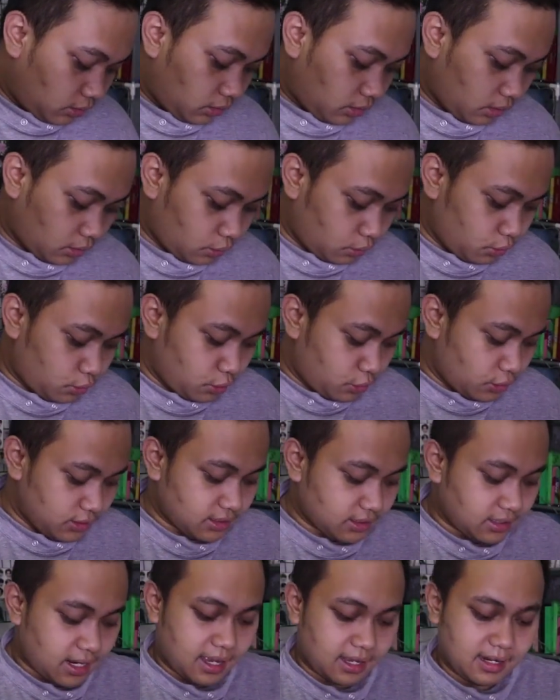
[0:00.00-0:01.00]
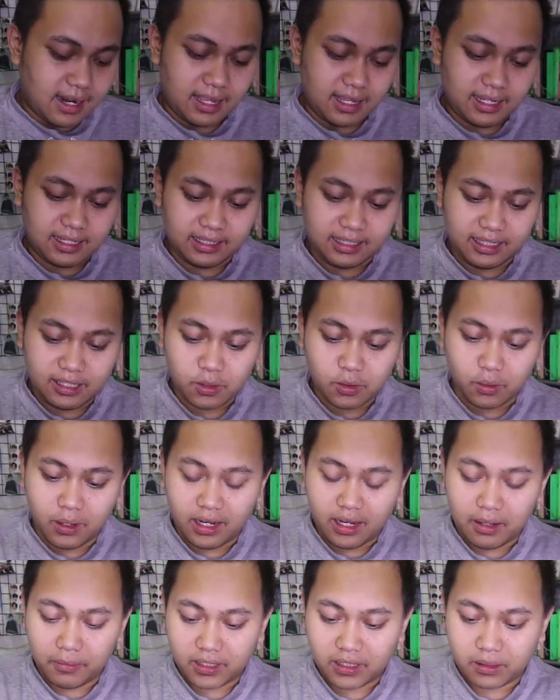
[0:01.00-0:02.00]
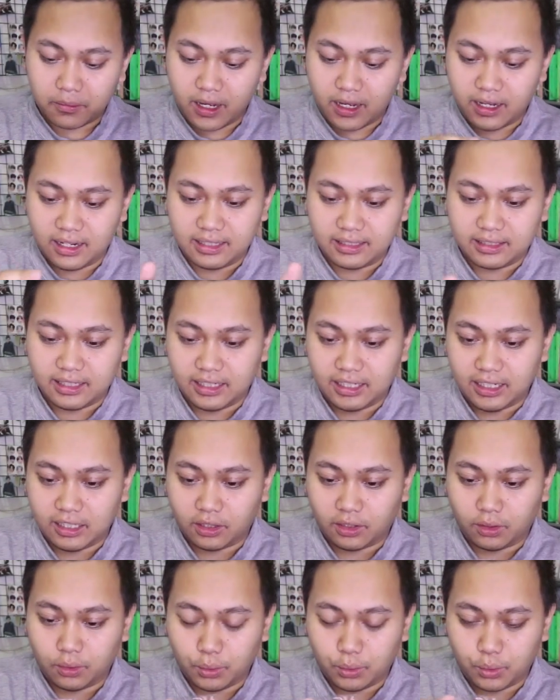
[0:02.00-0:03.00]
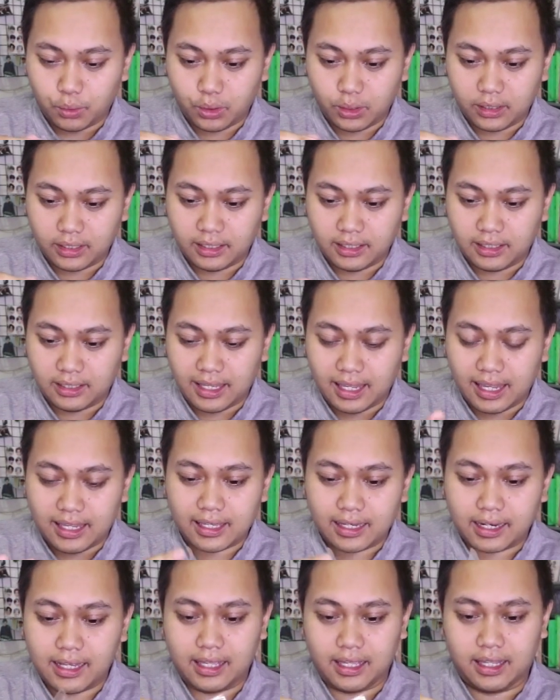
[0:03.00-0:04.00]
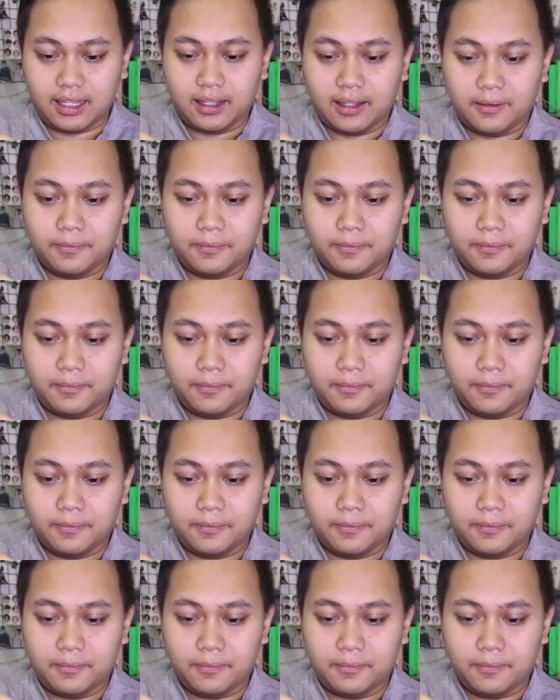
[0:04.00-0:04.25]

Terus ada ini juga gemes banget, ini tuh keyring.